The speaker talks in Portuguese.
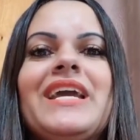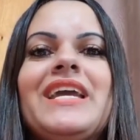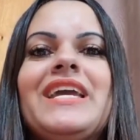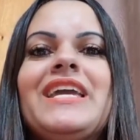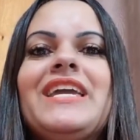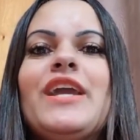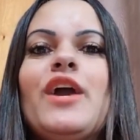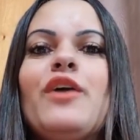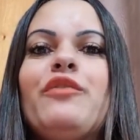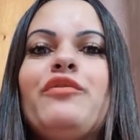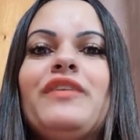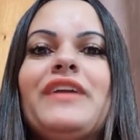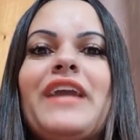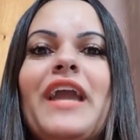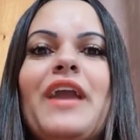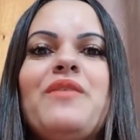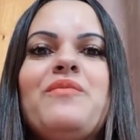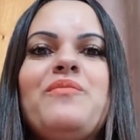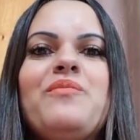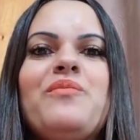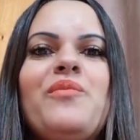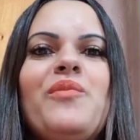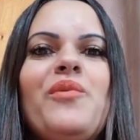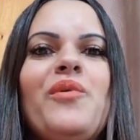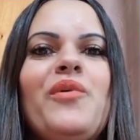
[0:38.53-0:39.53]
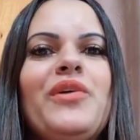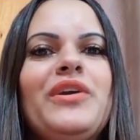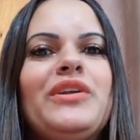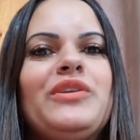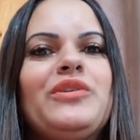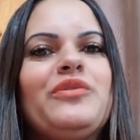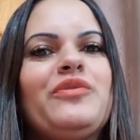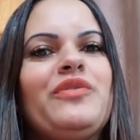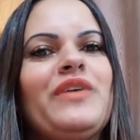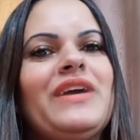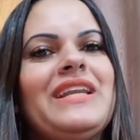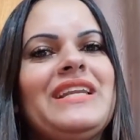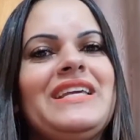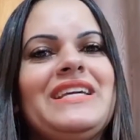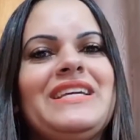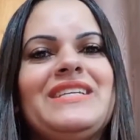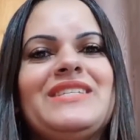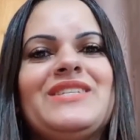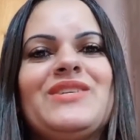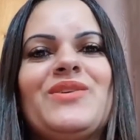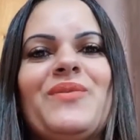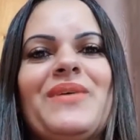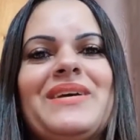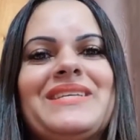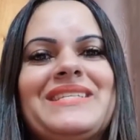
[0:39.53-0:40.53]
E eu fiquei muito
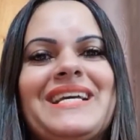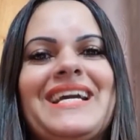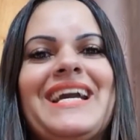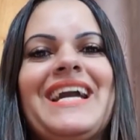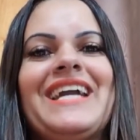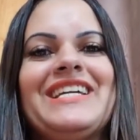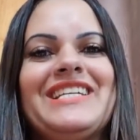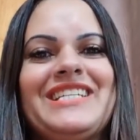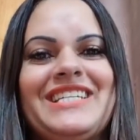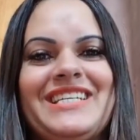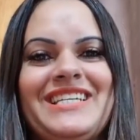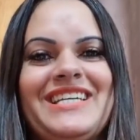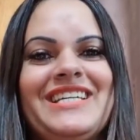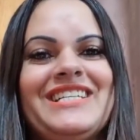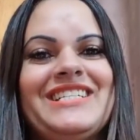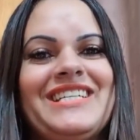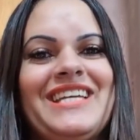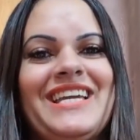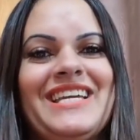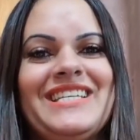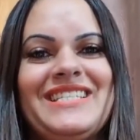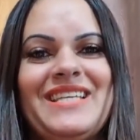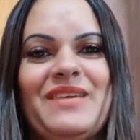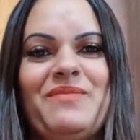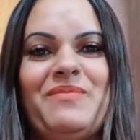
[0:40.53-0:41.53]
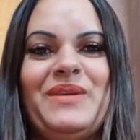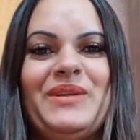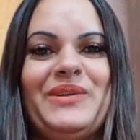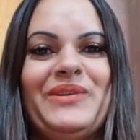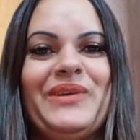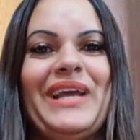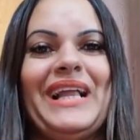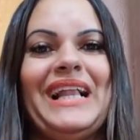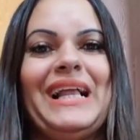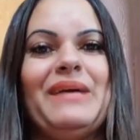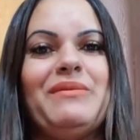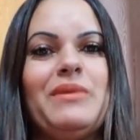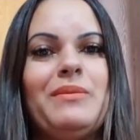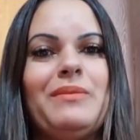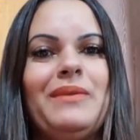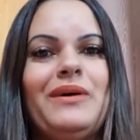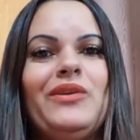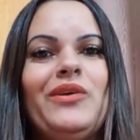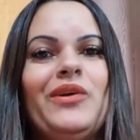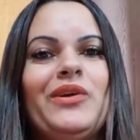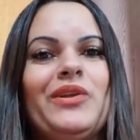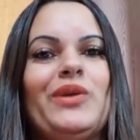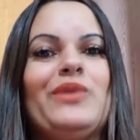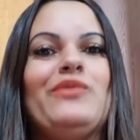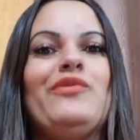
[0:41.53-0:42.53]
feliz com essa caixinha de recebido que ela me
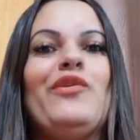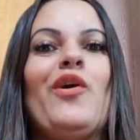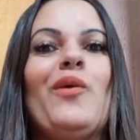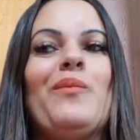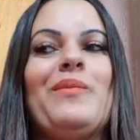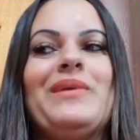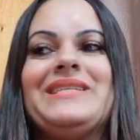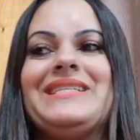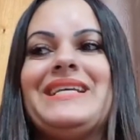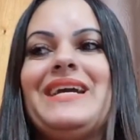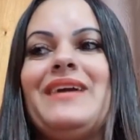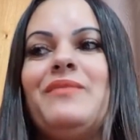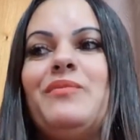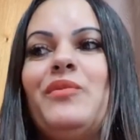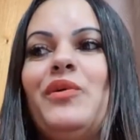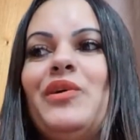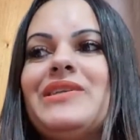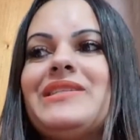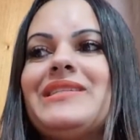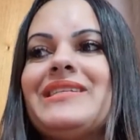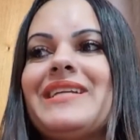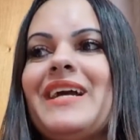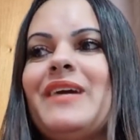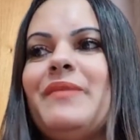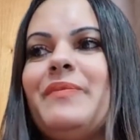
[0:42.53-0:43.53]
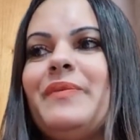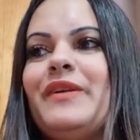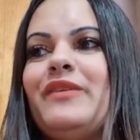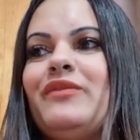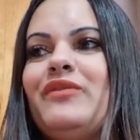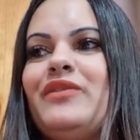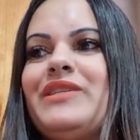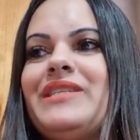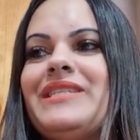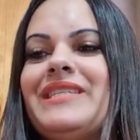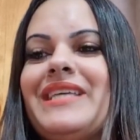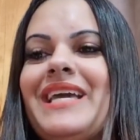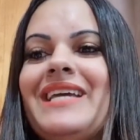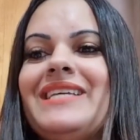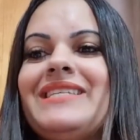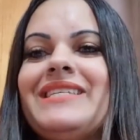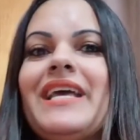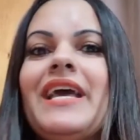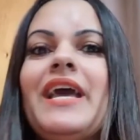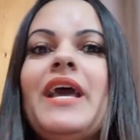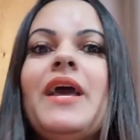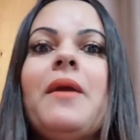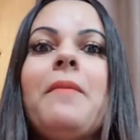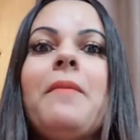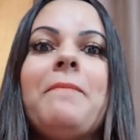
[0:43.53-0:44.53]
mandou. Então eu vou começar a mostrar para vocês
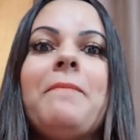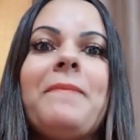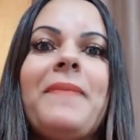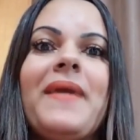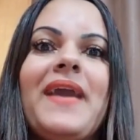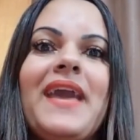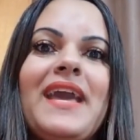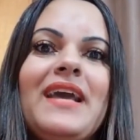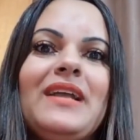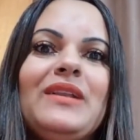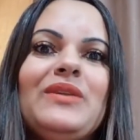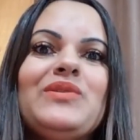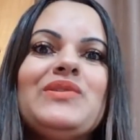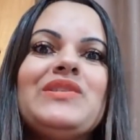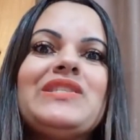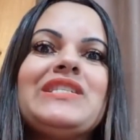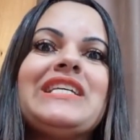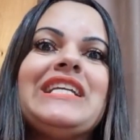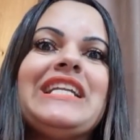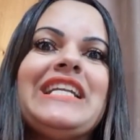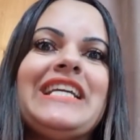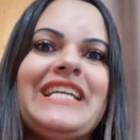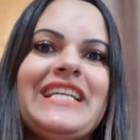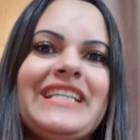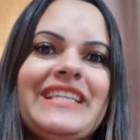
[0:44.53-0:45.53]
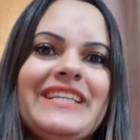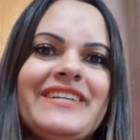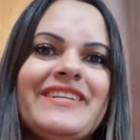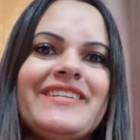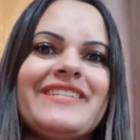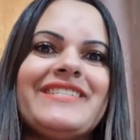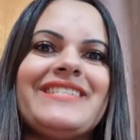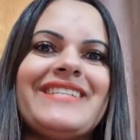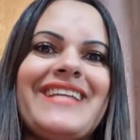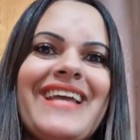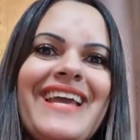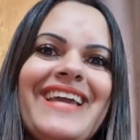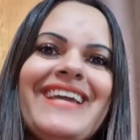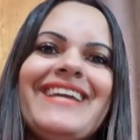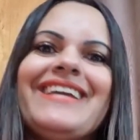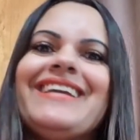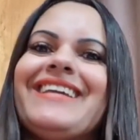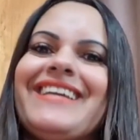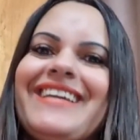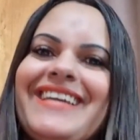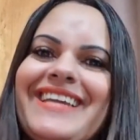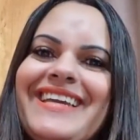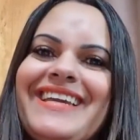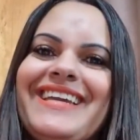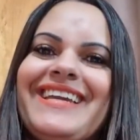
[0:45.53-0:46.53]
pelos glitters, né?
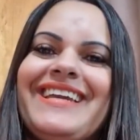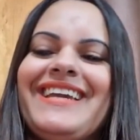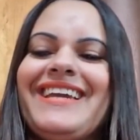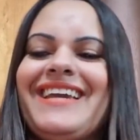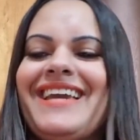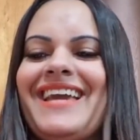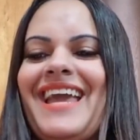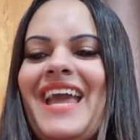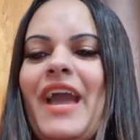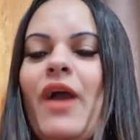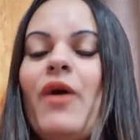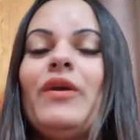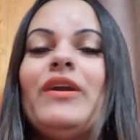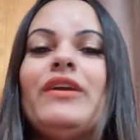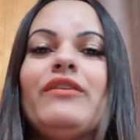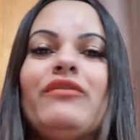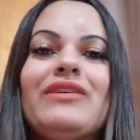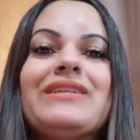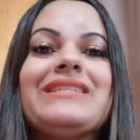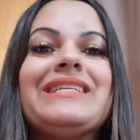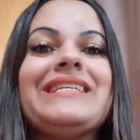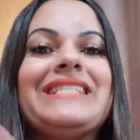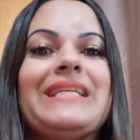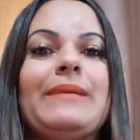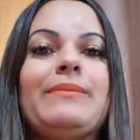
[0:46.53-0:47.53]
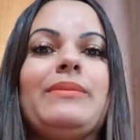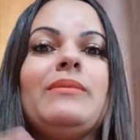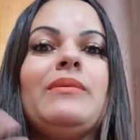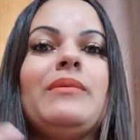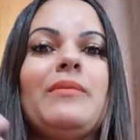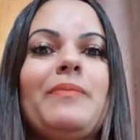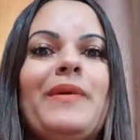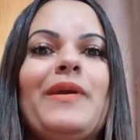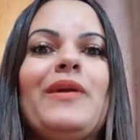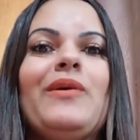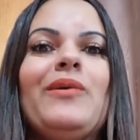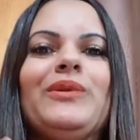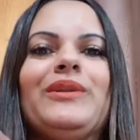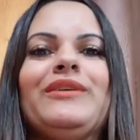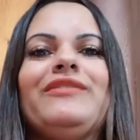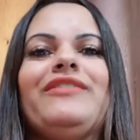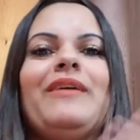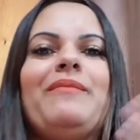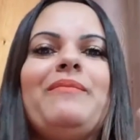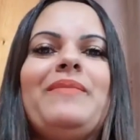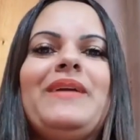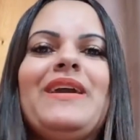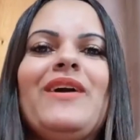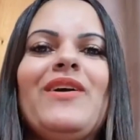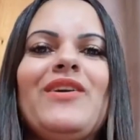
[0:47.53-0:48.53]
Que é o que você sempre me pergunta,
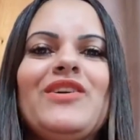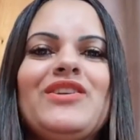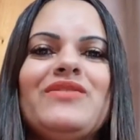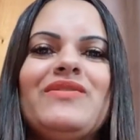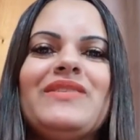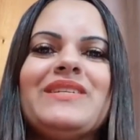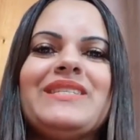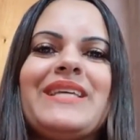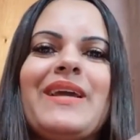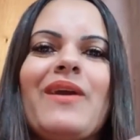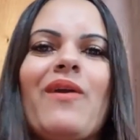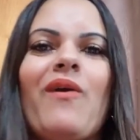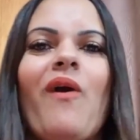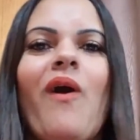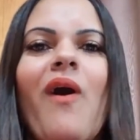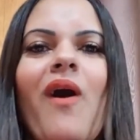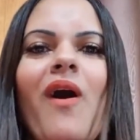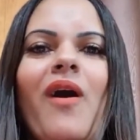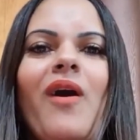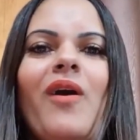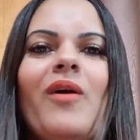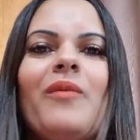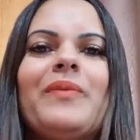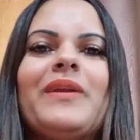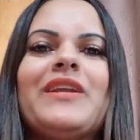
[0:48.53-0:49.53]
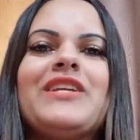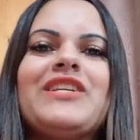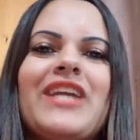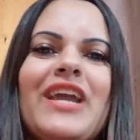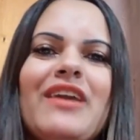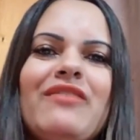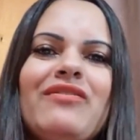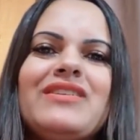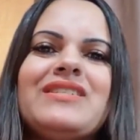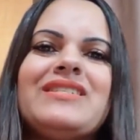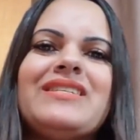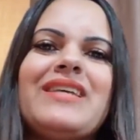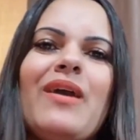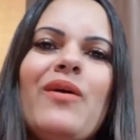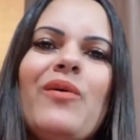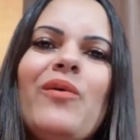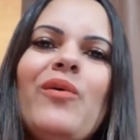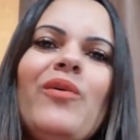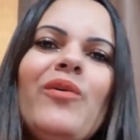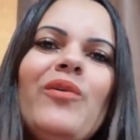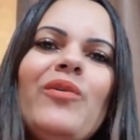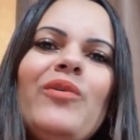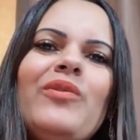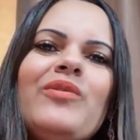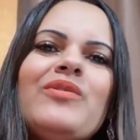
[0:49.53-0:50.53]
Fabi, onde você compra? De quem você
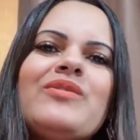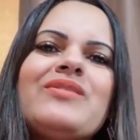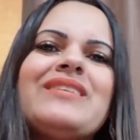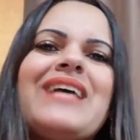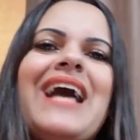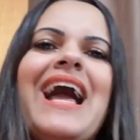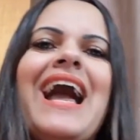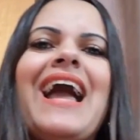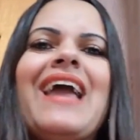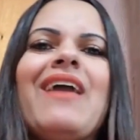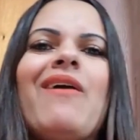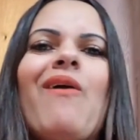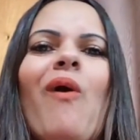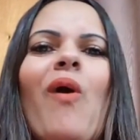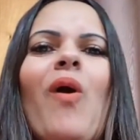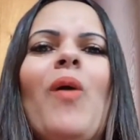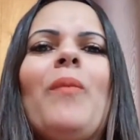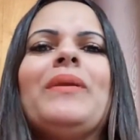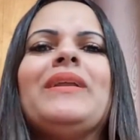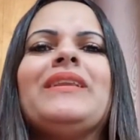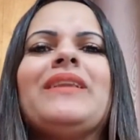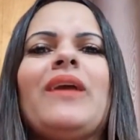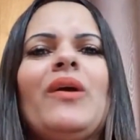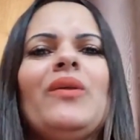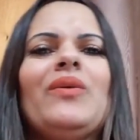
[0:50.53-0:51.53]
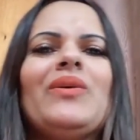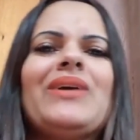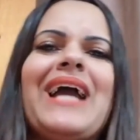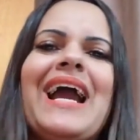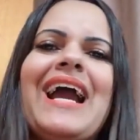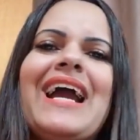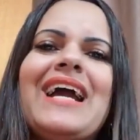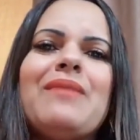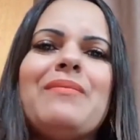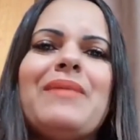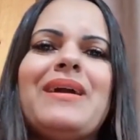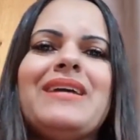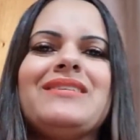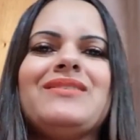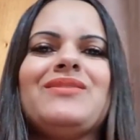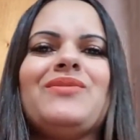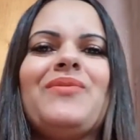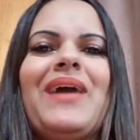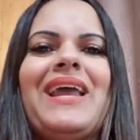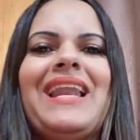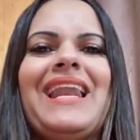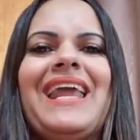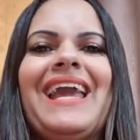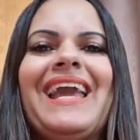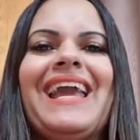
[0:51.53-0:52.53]
usa? Ah, eu compro em tal lugar, mas não
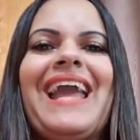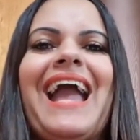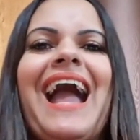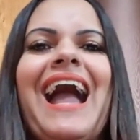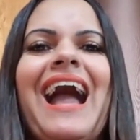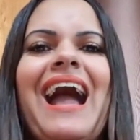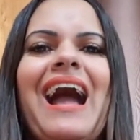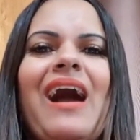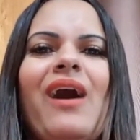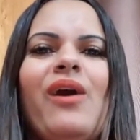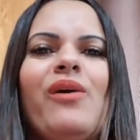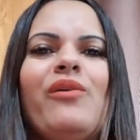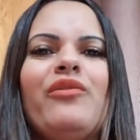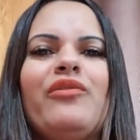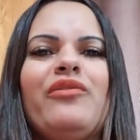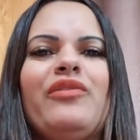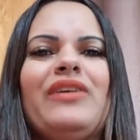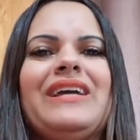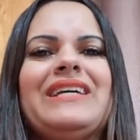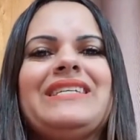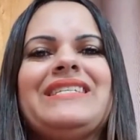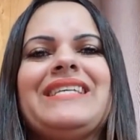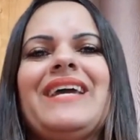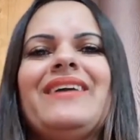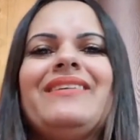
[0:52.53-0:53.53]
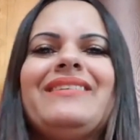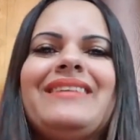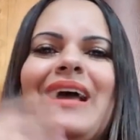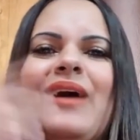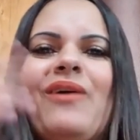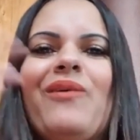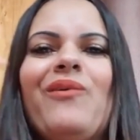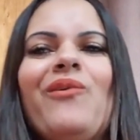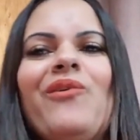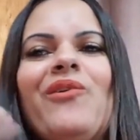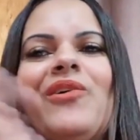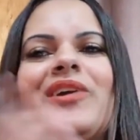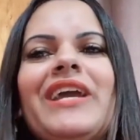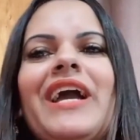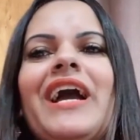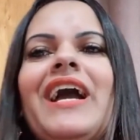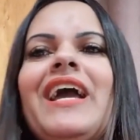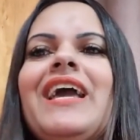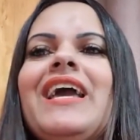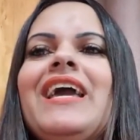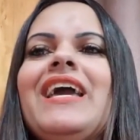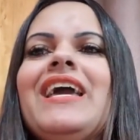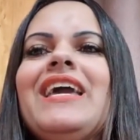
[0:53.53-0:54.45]
é legal, fica saindo da unha.